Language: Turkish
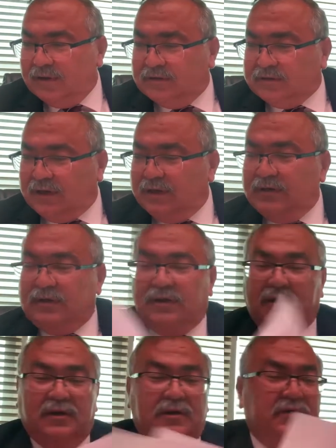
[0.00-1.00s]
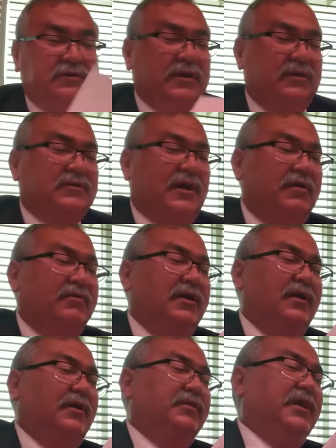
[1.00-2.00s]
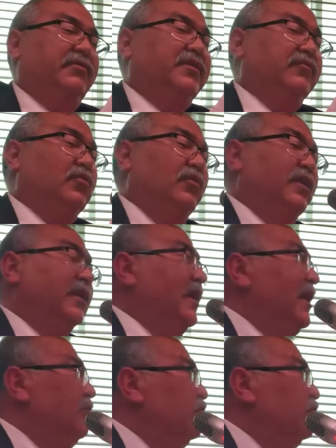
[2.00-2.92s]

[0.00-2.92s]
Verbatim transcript: Sayın e, Cezaevi Tevkif Kolları Genel